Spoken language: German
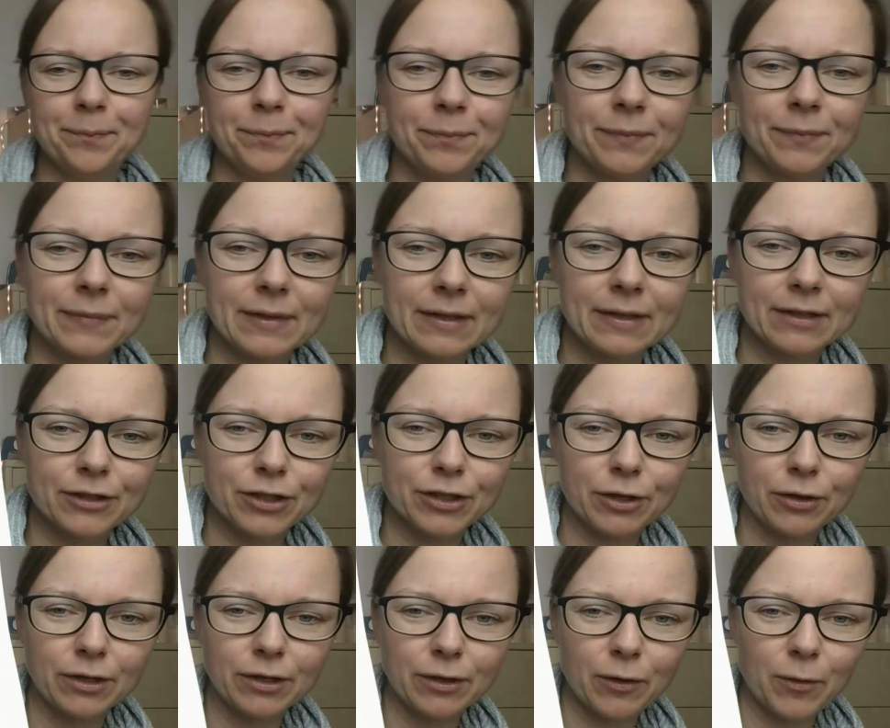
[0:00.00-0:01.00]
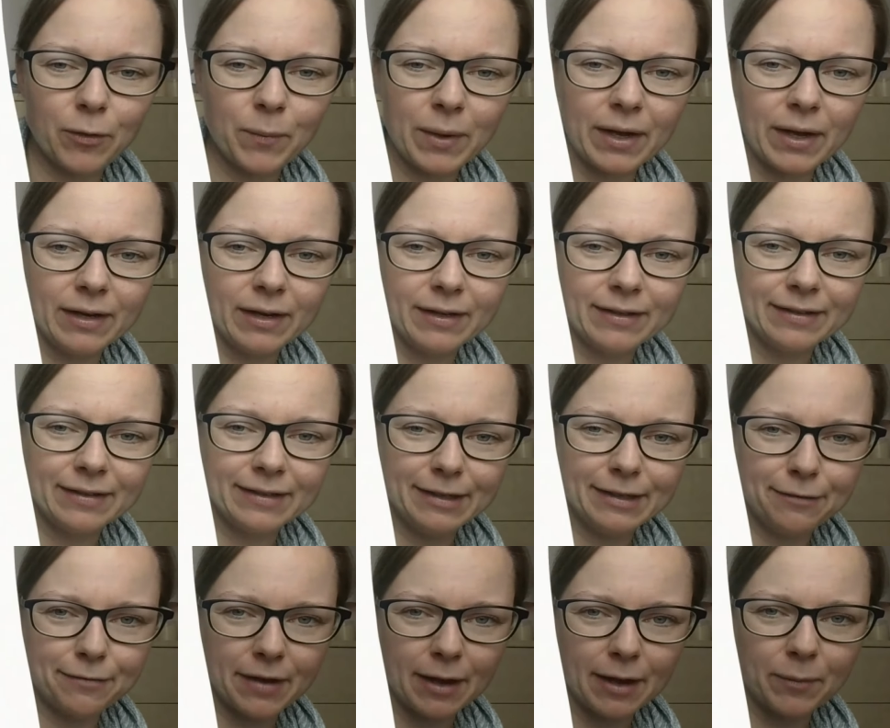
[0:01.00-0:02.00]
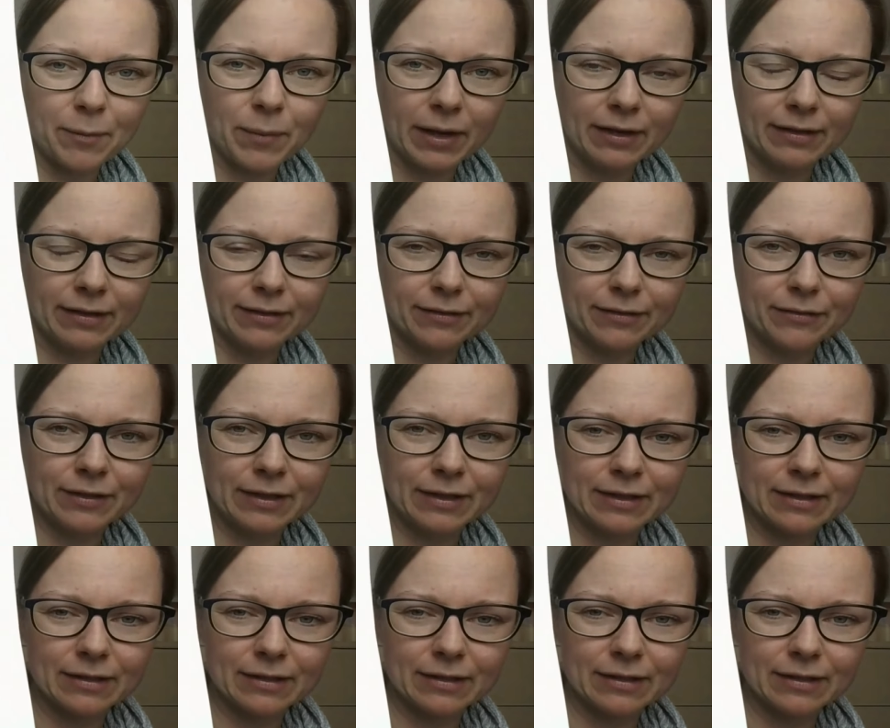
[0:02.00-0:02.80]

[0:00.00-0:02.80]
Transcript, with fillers: Ähm, schau dir nochmal die Farben an.